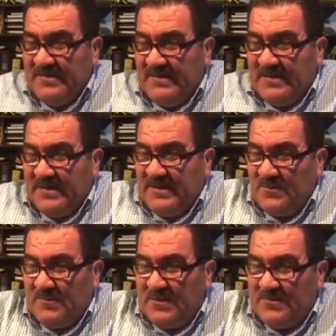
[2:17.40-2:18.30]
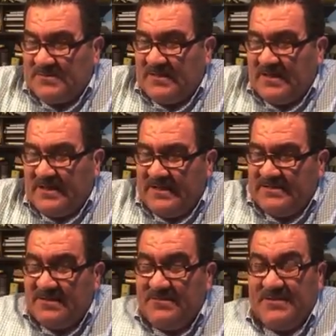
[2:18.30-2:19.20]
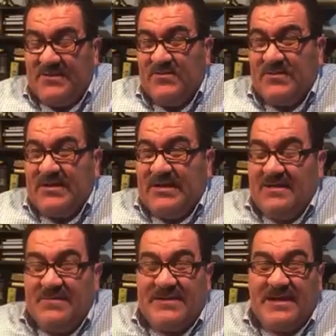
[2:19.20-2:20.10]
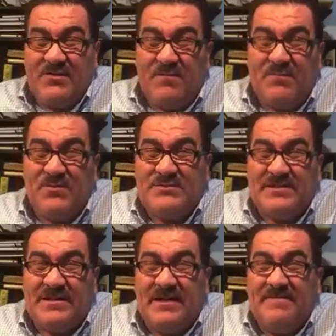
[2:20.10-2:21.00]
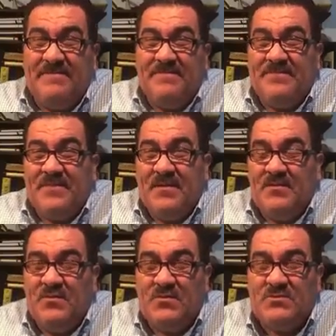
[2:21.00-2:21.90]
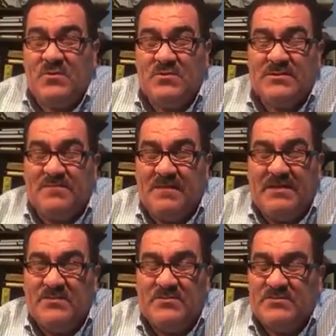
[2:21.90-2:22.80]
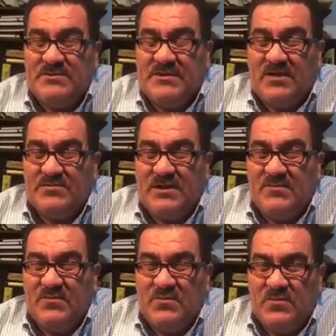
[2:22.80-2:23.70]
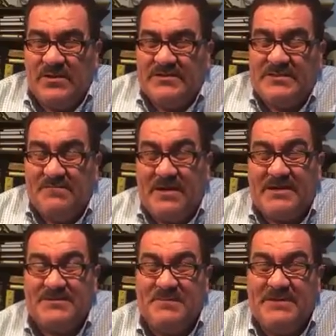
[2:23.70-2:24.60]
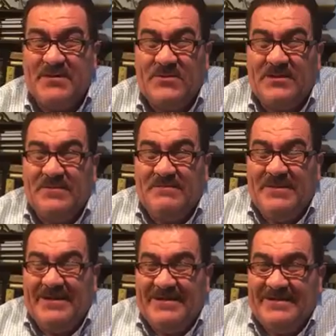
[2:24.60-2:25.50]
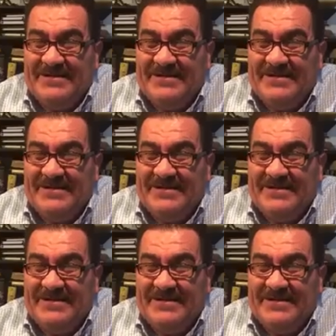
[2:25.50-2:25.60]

Y queremos manifestar en este video que el verdadero apóstata no son los hermanos de la luz del mundo que siempre han respetado la Biblia